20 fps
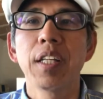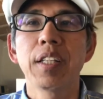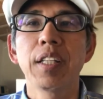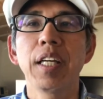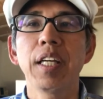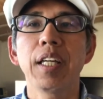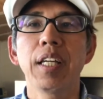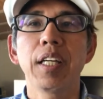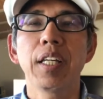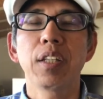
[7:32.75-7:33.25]

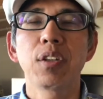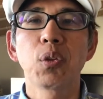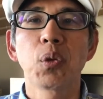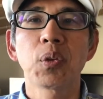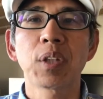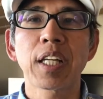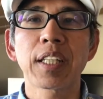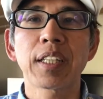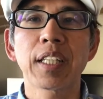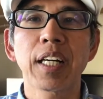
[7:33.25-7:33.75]
で、え
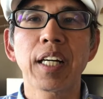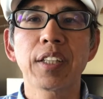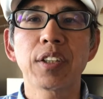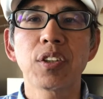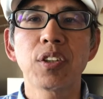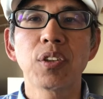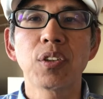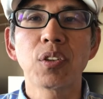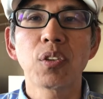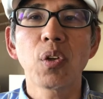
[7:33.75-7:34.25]
どうなったか
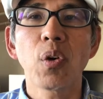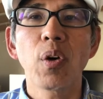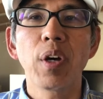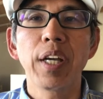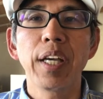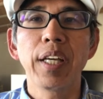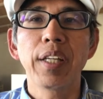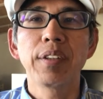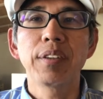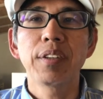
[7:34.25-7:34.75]
という
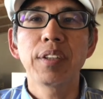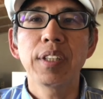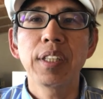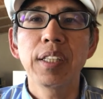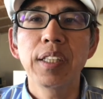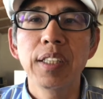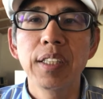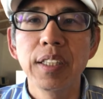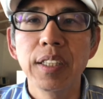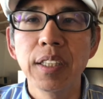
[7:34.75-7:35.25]
と
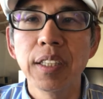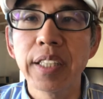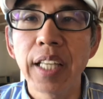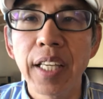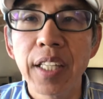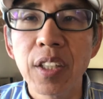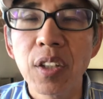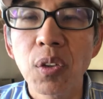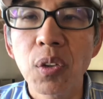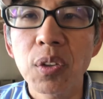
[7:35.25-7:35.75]
LTE
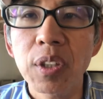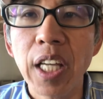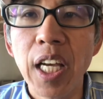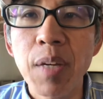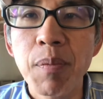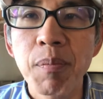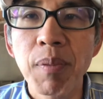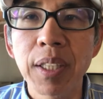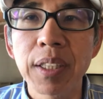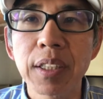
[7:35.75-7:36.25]
専用
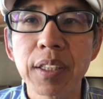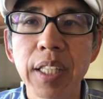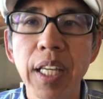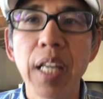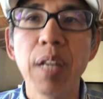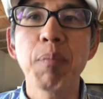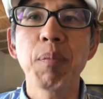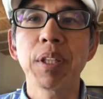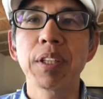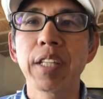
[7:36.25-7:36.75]
端末
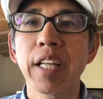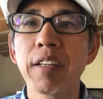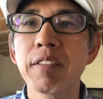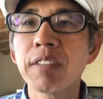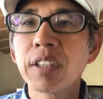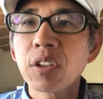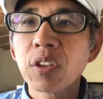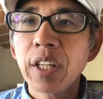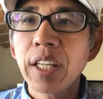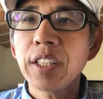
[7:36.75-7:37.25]
で、まあ、
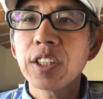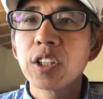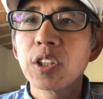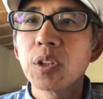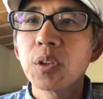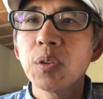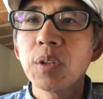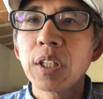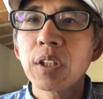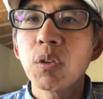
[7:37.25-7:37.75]
電話の、ね、
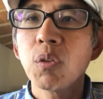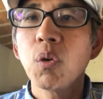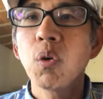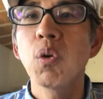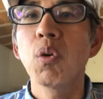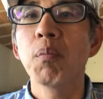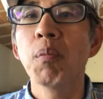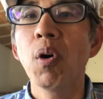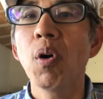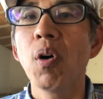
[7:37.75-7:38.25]
通話の
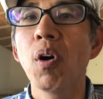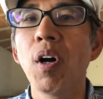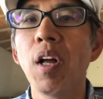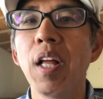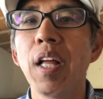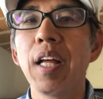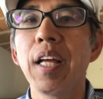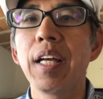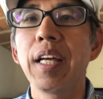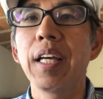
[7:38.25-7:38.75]
方も、
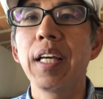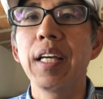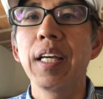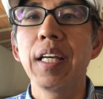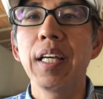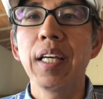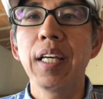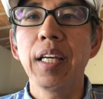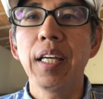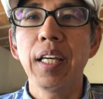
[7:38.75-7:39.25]

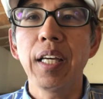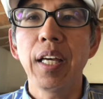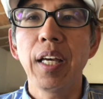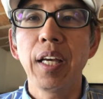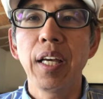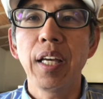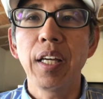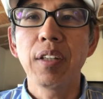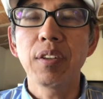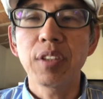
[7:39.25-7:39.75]

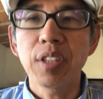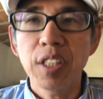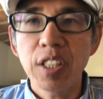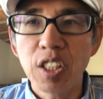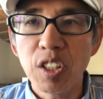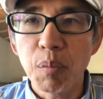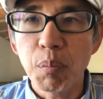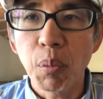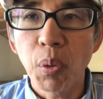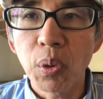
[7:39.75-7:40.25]
えー、
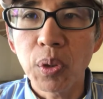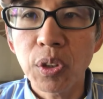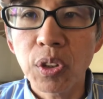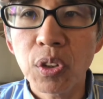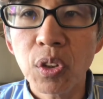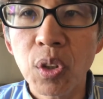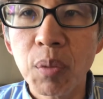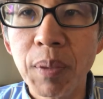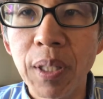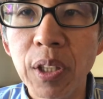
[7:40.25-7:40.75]
LTE
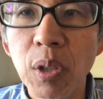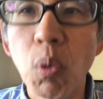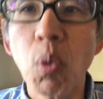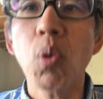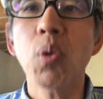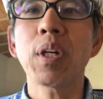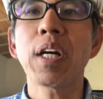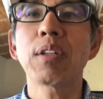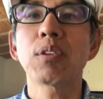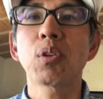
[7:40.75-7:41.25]
ボイスオーバーで
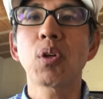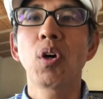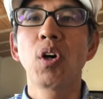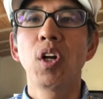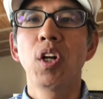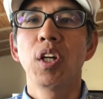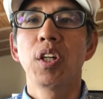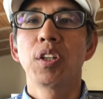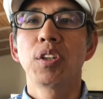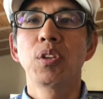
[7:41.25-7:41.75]
行うと
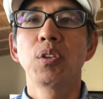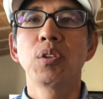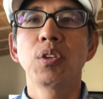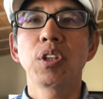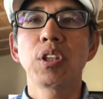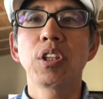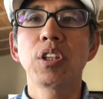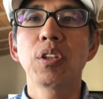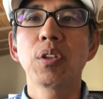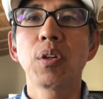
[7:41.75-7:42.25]
い
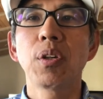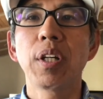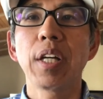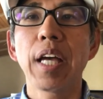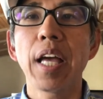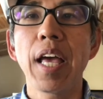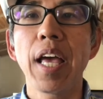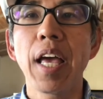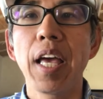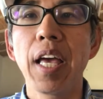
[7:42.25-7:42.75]
う仕様、
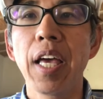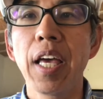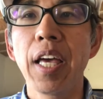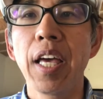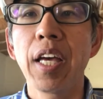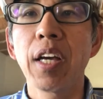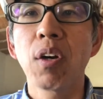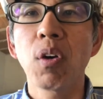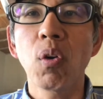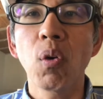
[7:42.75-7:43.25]
えー、
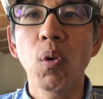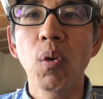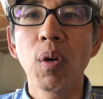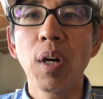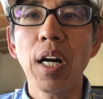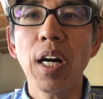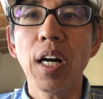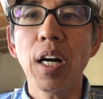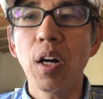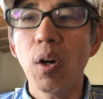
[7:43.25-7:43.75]
変更
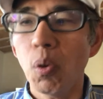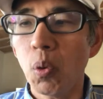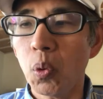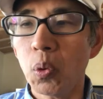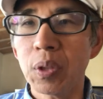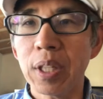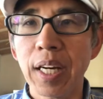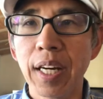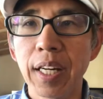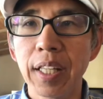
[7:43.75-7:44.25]
が
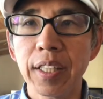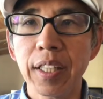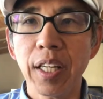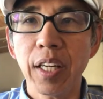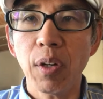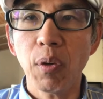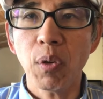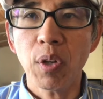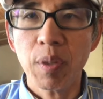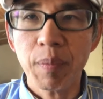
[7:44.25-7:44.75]
行われ
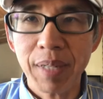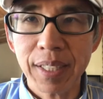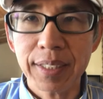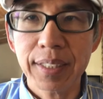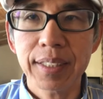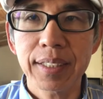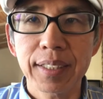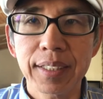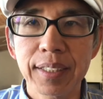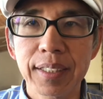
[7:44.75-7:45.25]
ておりま
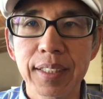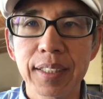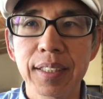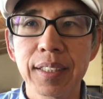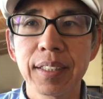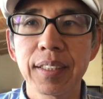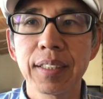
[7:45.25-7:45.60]
す。